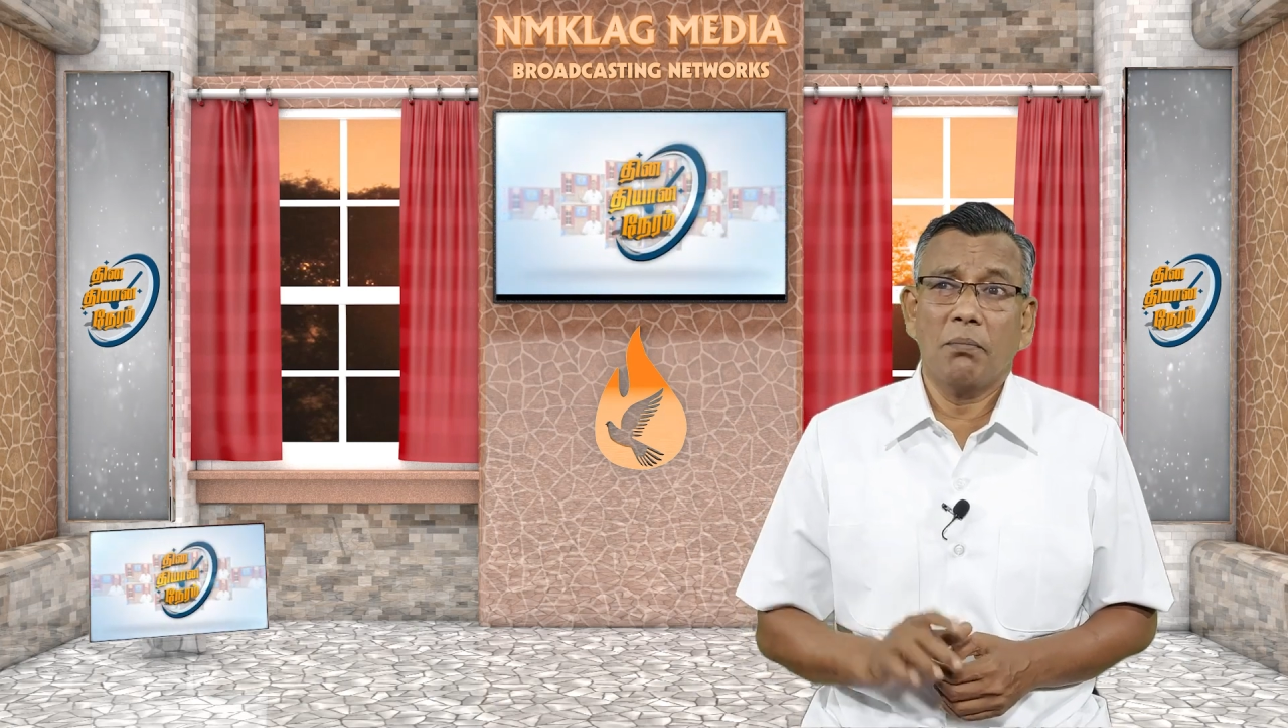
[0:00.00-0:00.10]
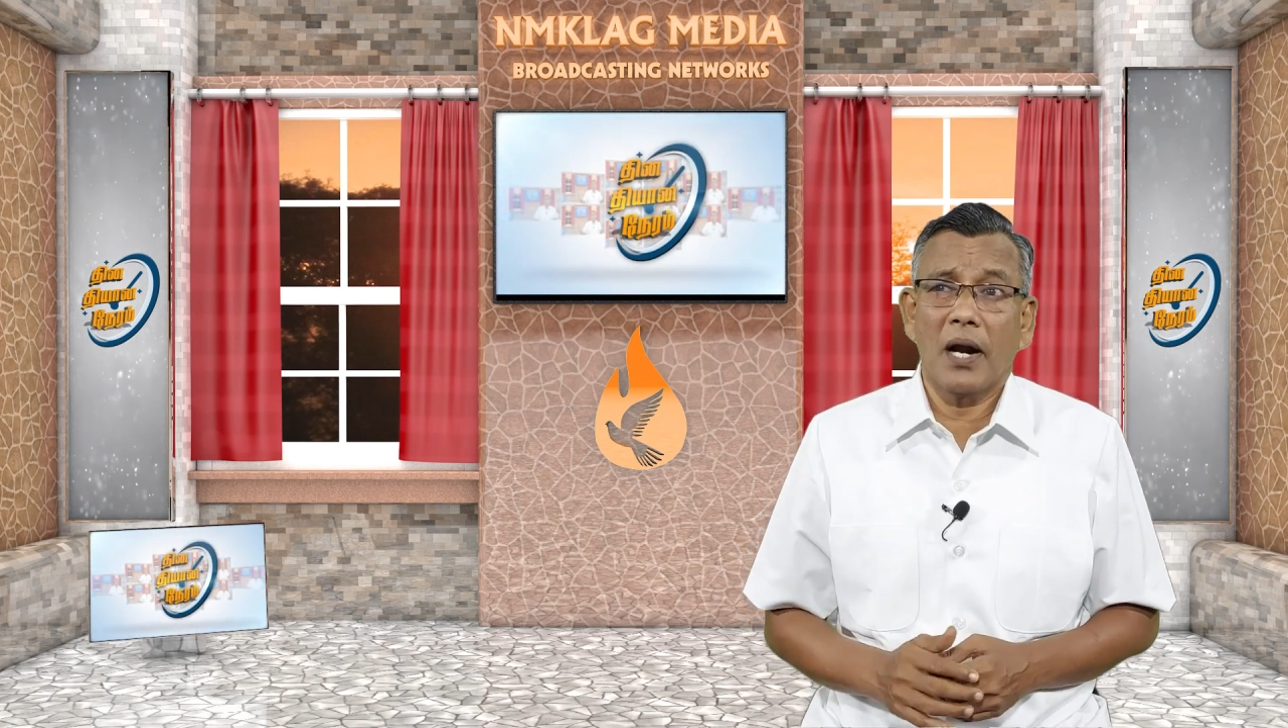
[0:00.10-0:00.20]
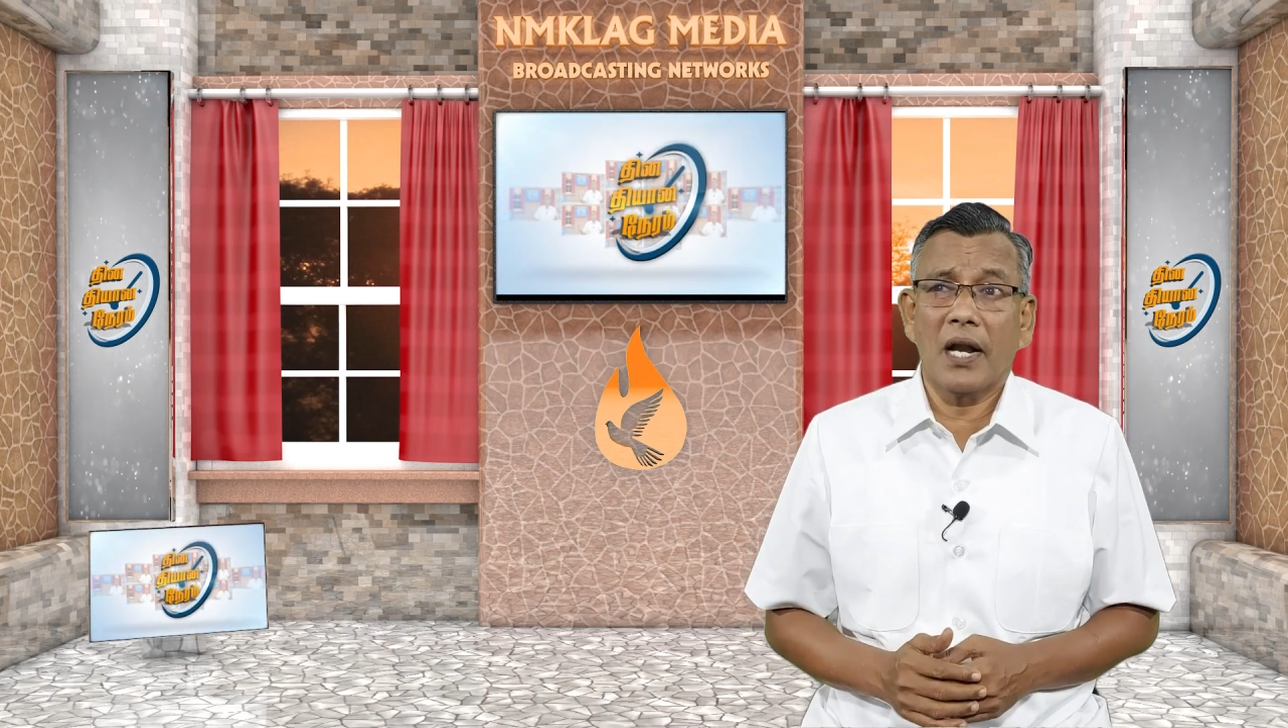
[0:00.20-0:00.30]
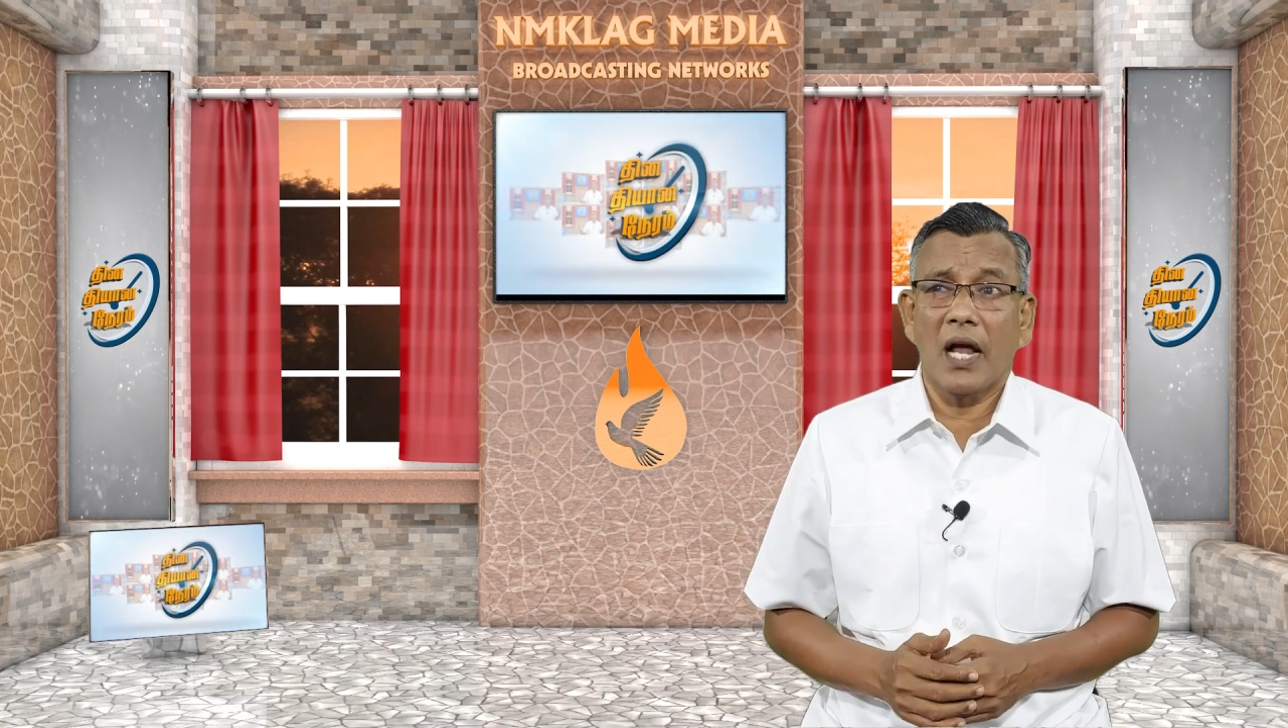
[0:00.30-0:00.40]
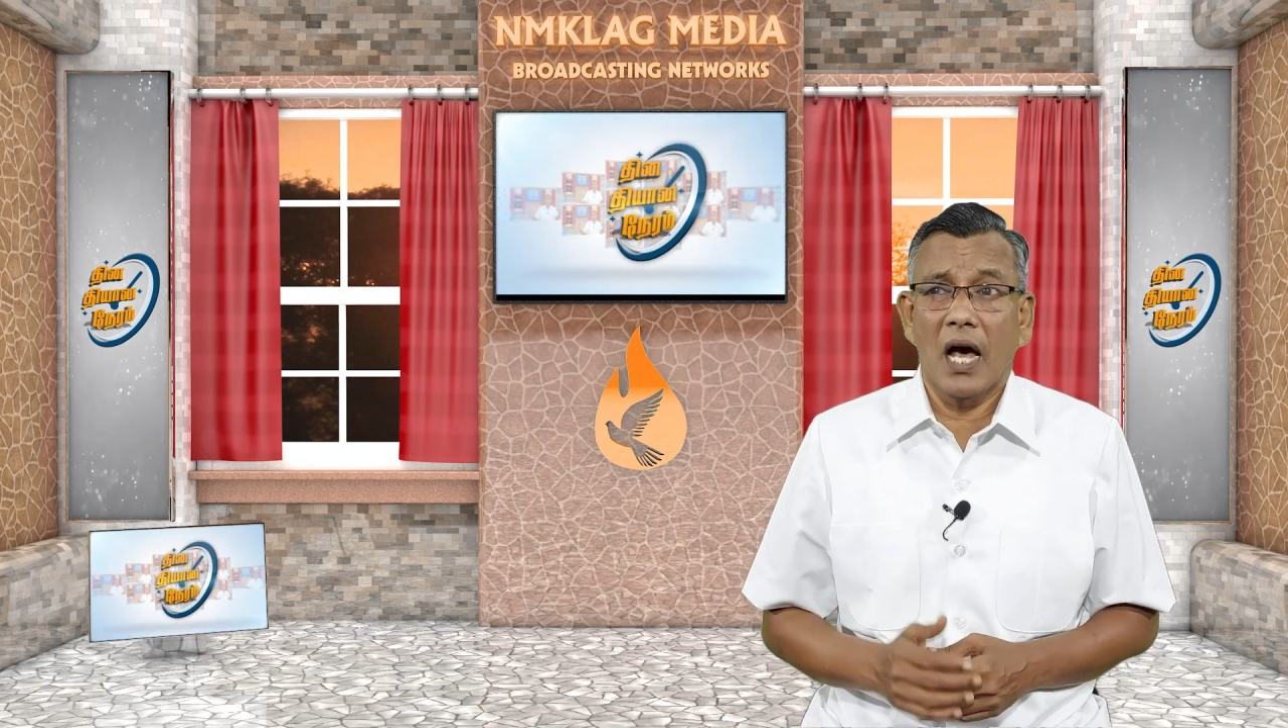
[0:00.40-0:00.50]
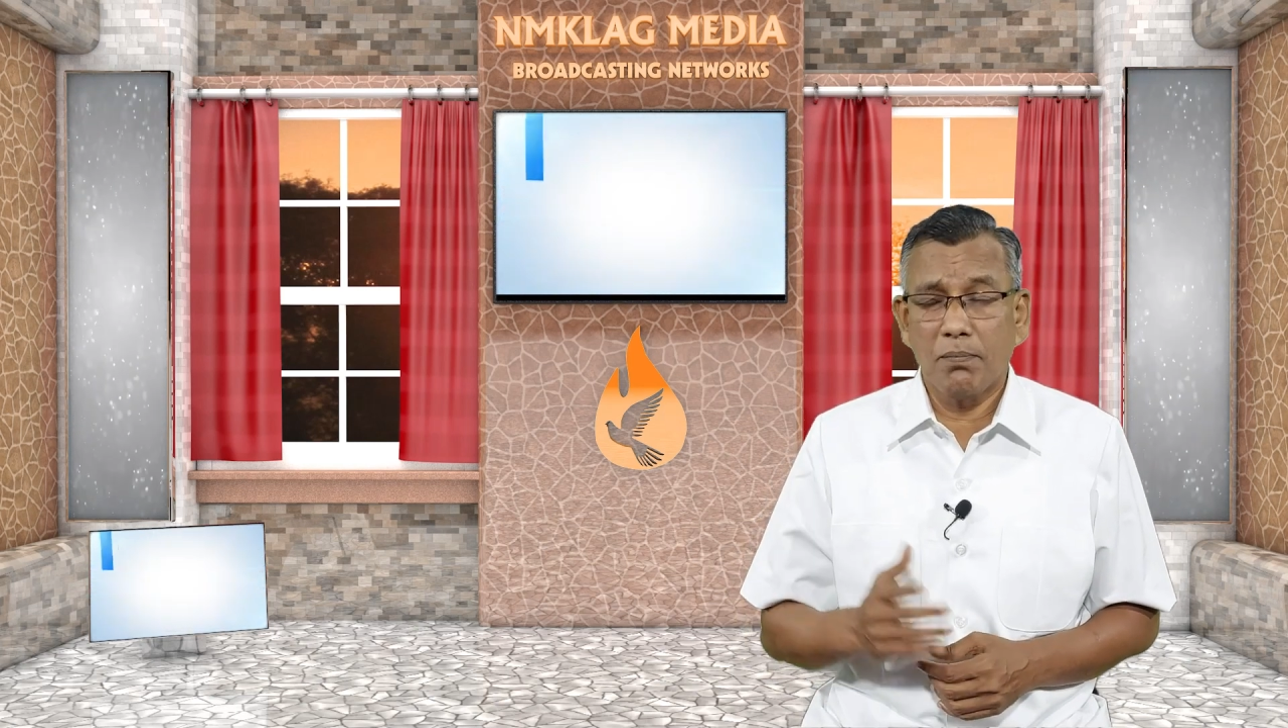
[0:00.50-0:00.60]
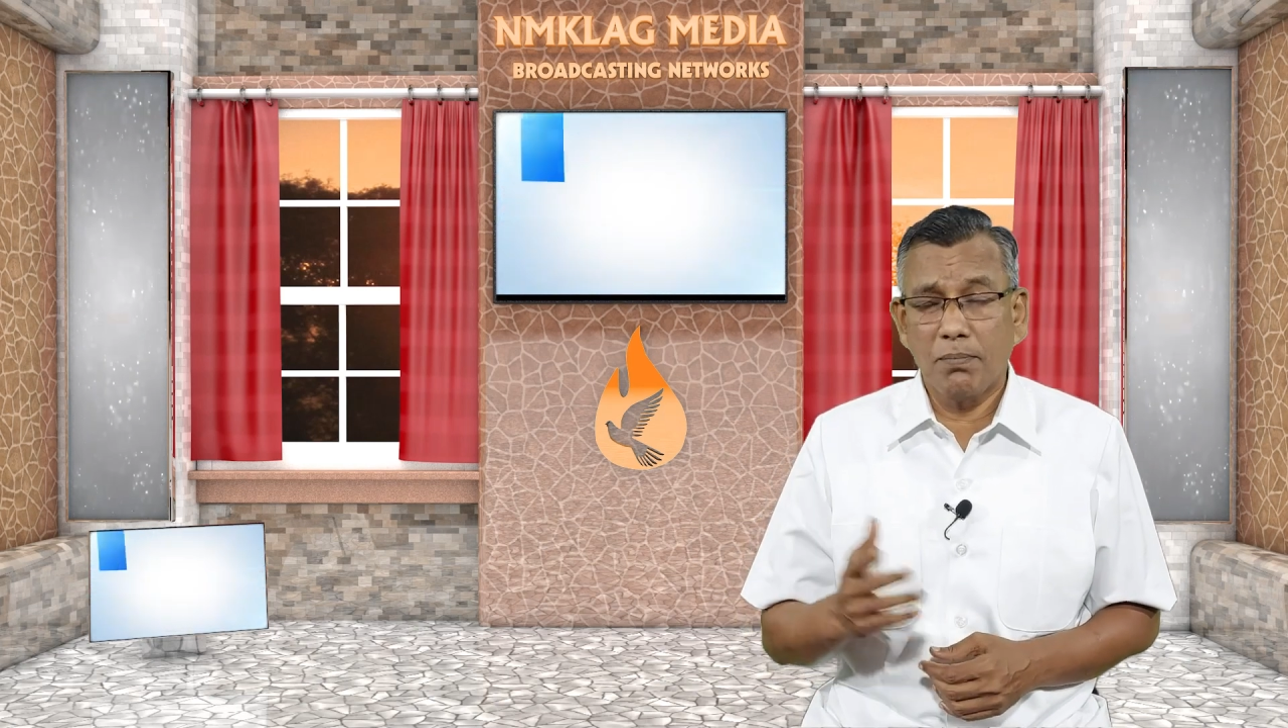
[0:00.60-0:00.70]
என் பலன்